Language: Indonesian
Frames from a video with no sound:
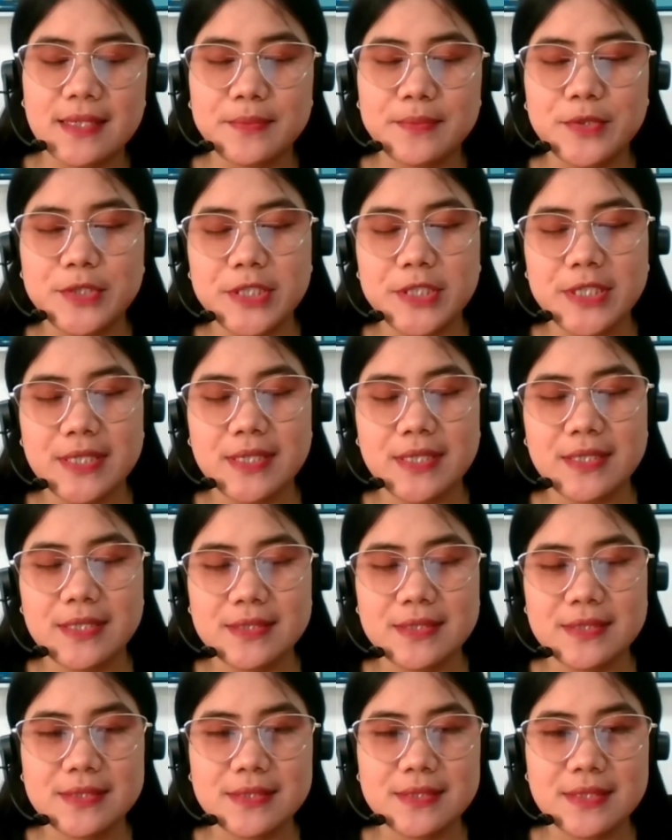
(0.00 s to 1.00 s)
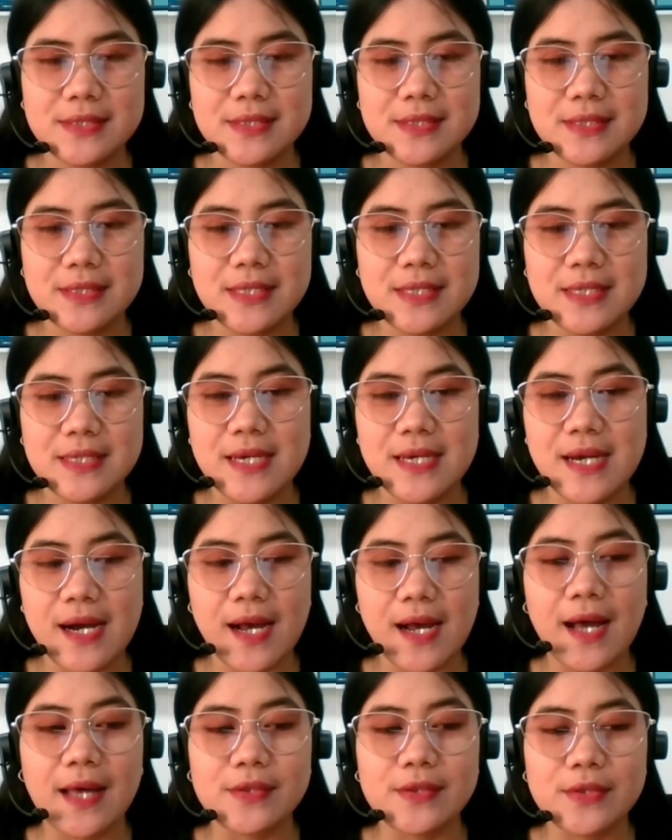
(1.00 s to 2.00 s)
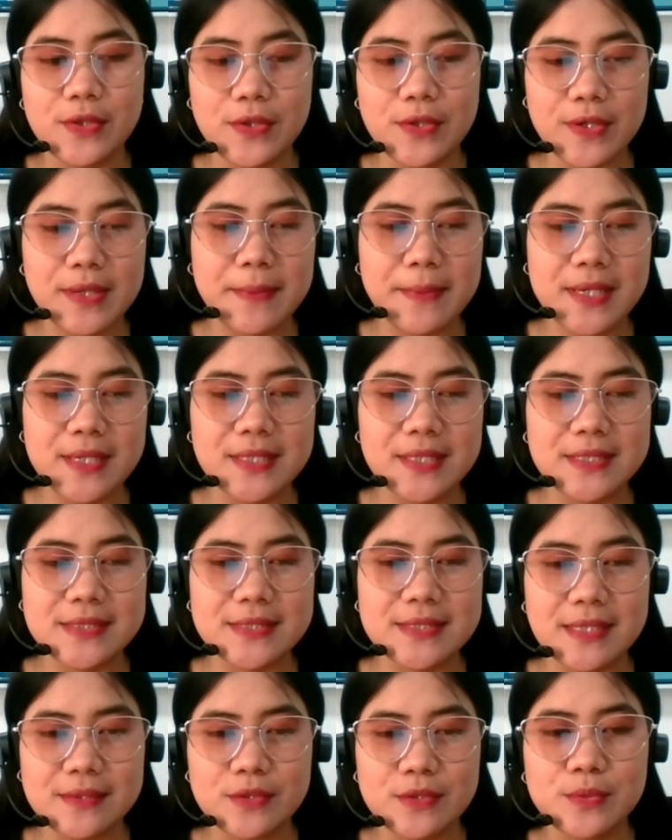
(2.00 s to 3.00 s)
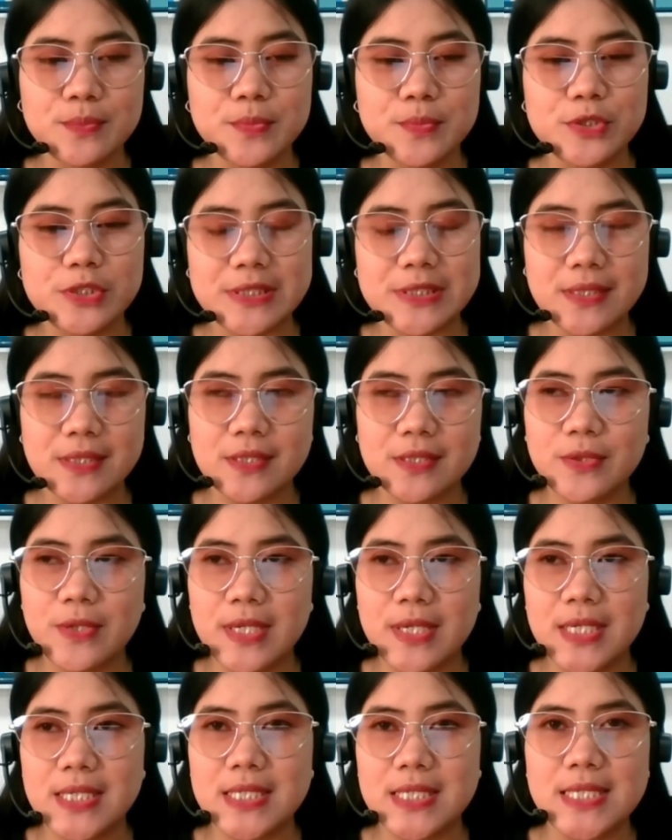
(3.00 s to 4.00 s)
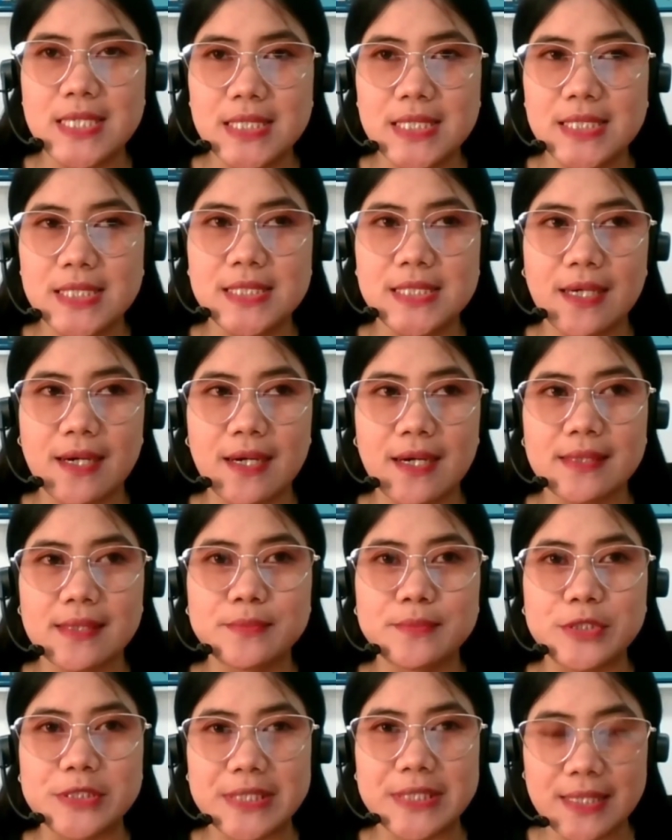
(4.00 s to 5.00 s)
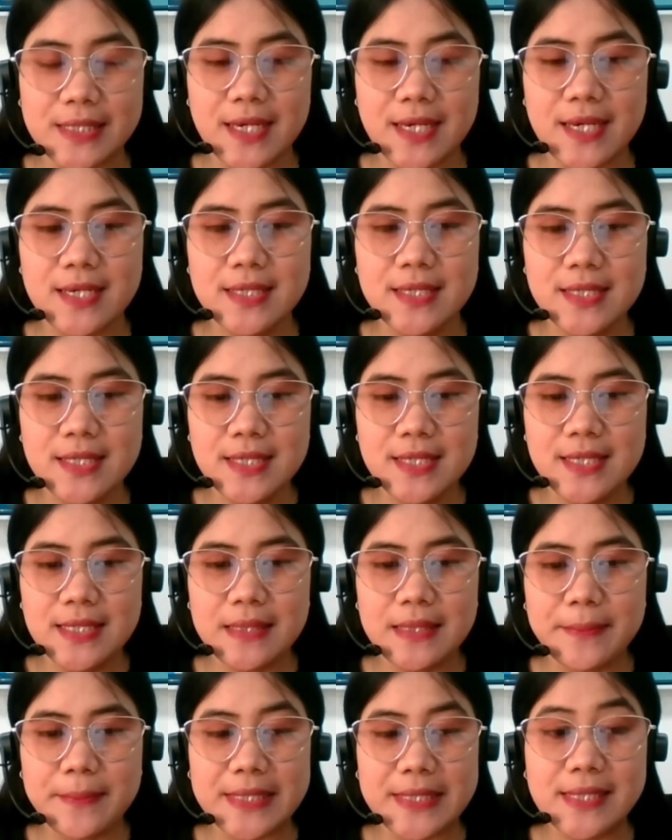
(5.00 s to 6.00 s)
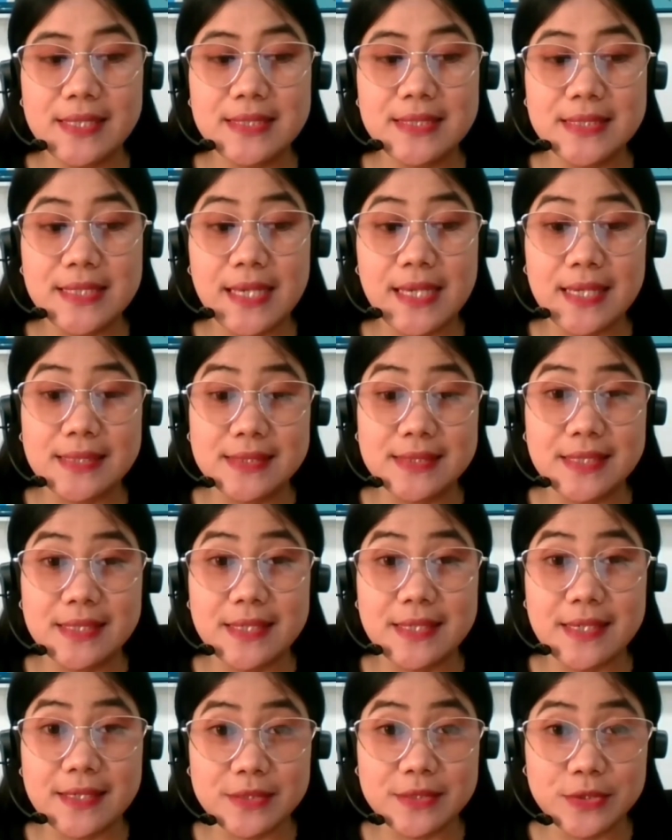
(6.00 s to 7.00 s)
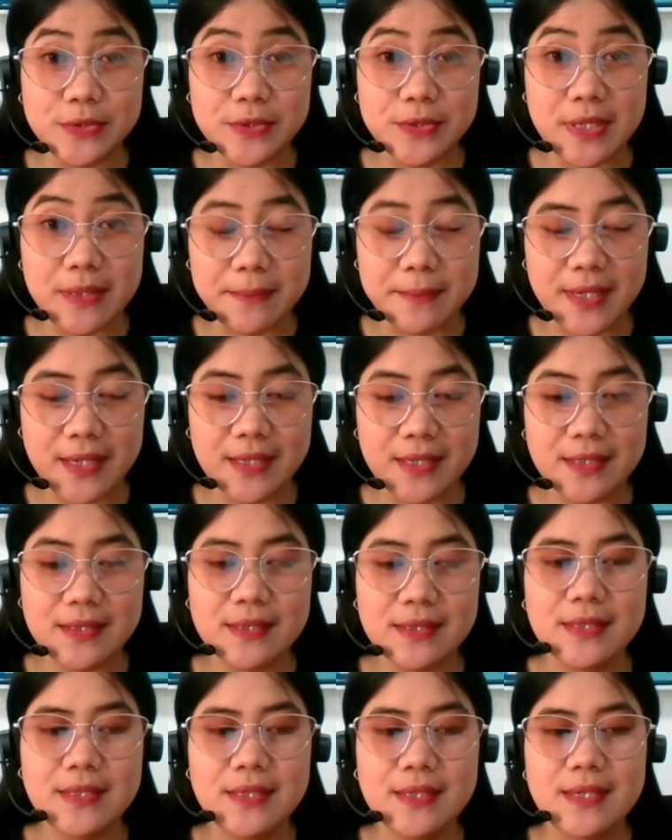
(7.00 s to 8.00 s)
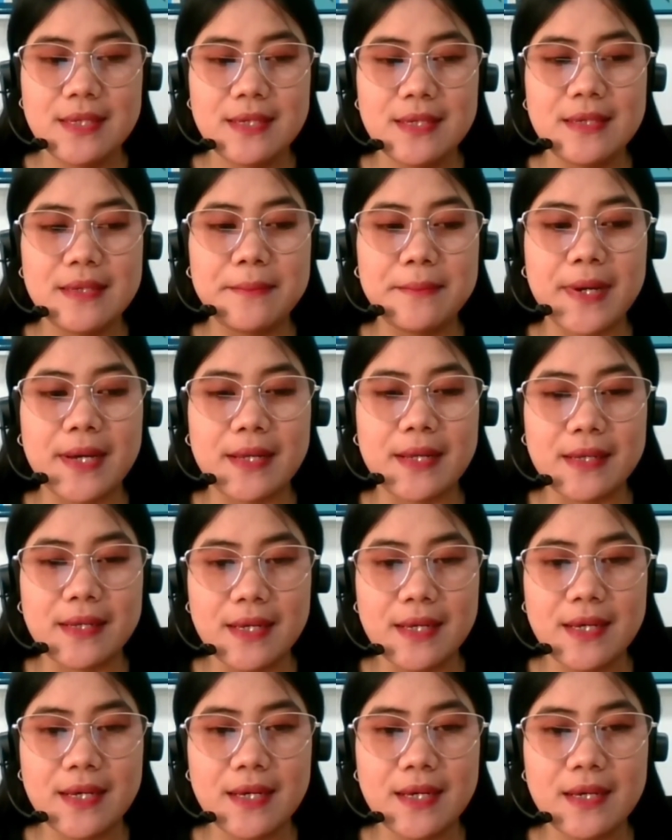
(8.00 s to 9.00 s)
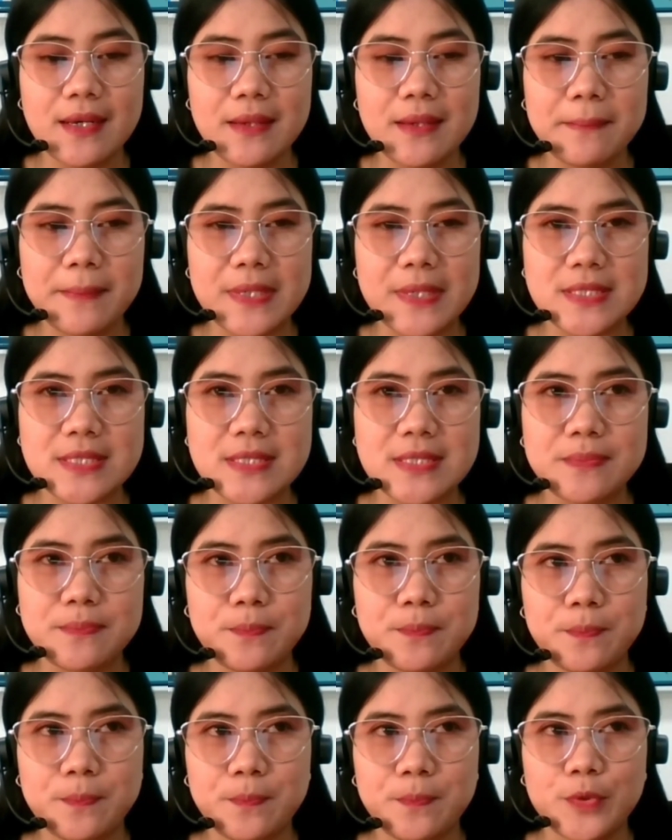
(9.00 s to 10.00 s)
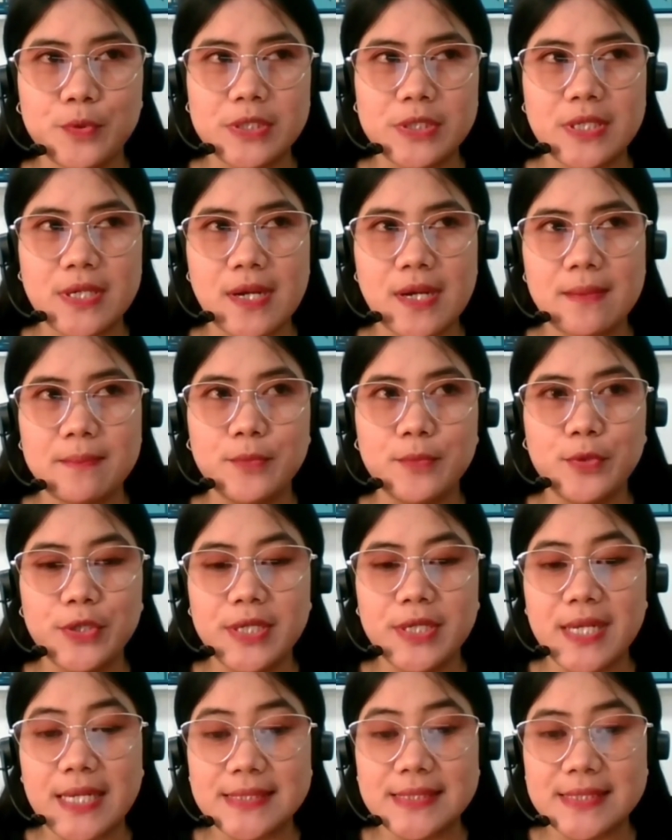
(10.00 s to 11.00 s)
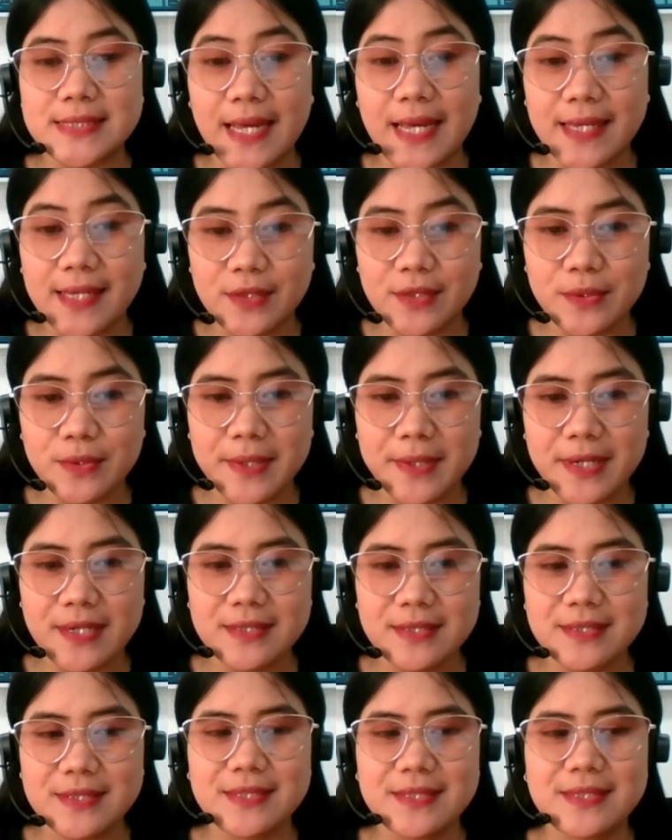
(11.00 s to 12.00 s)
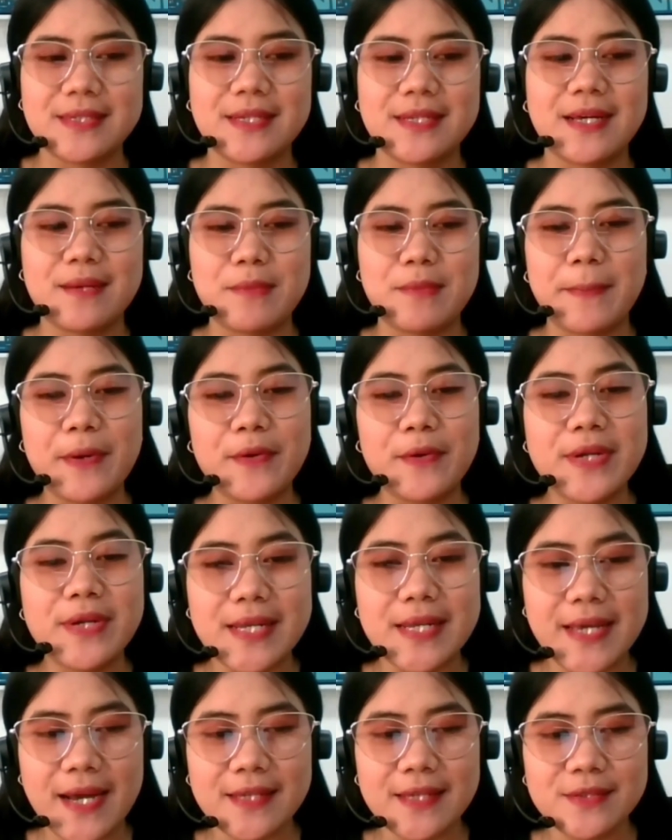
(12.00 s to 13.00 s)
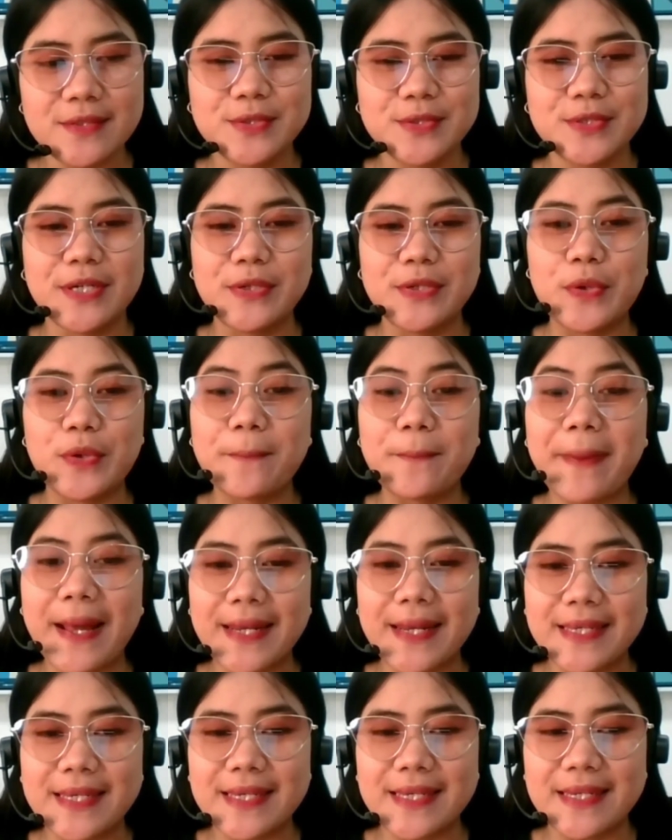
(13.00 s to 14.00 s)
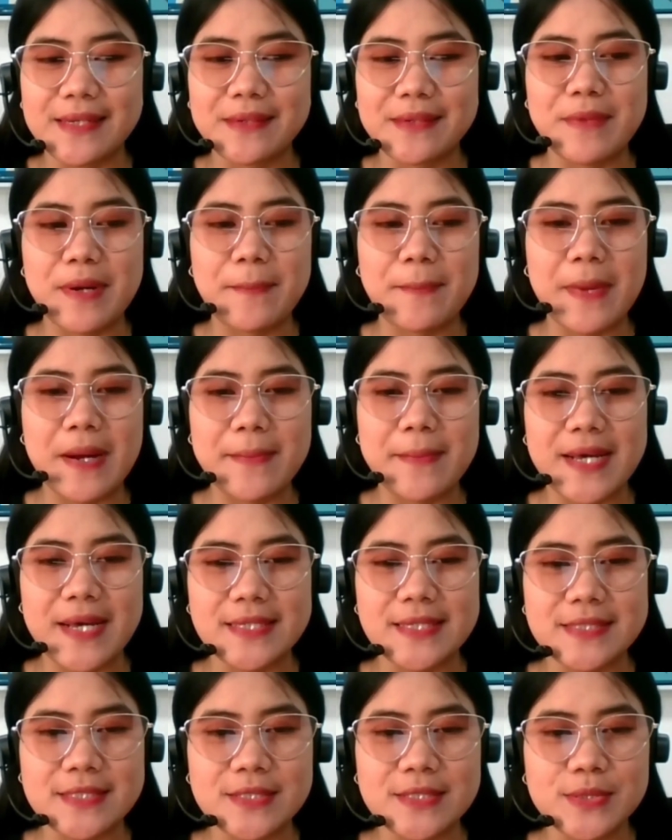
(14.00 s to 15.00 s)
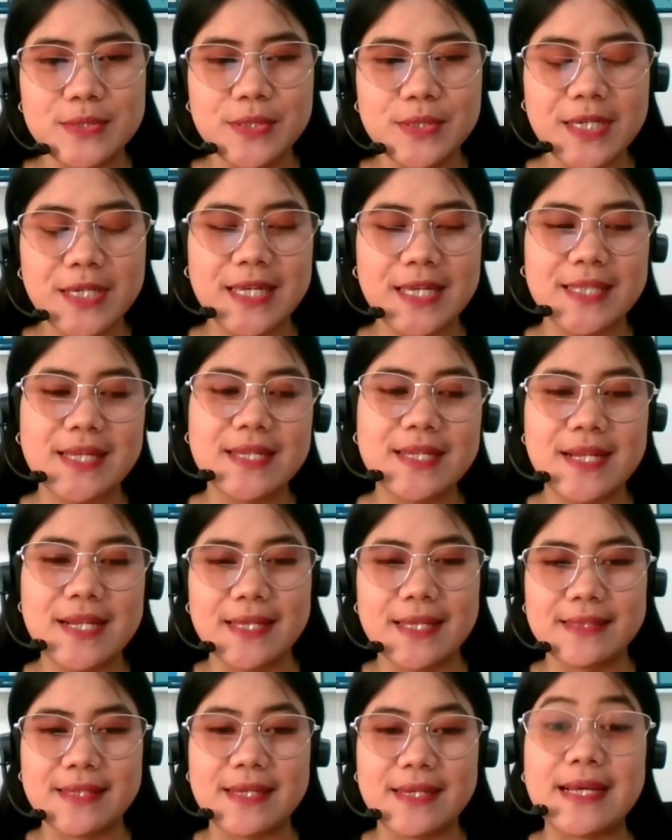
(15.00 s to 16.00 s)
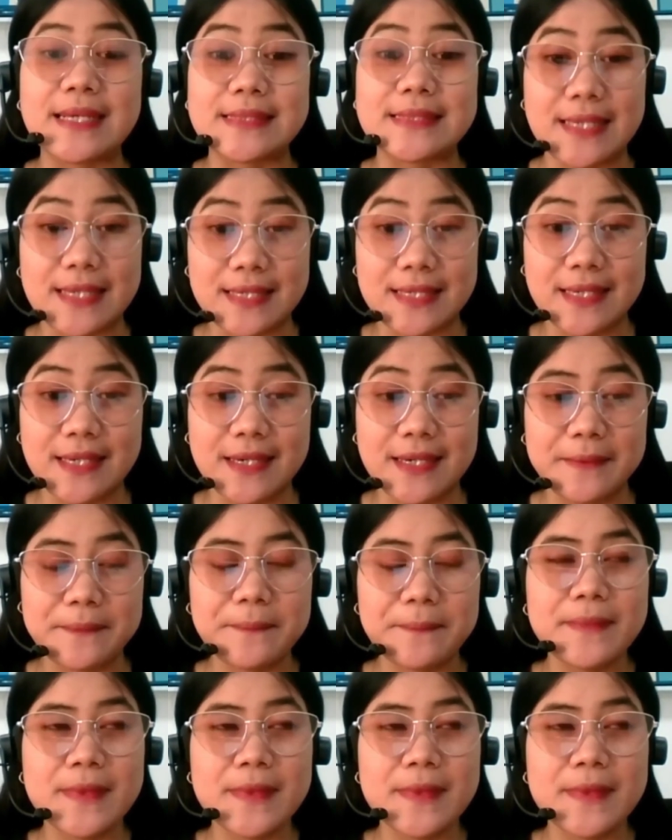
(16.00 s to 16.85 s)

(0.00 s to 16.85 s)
punya tiga kantor nih Pak nih. Satu pusat itu ada di Jakarta Pusat ya, tepatnya di Jalan Jenderal Sudirman, Dimana pas putaran Bundaran Senayan tuh Pak, Nah, okay, Bapak udah okay, lihat tuh okay, gedung okay. Panin. Bapak masuk, kita di lantai dasarnya.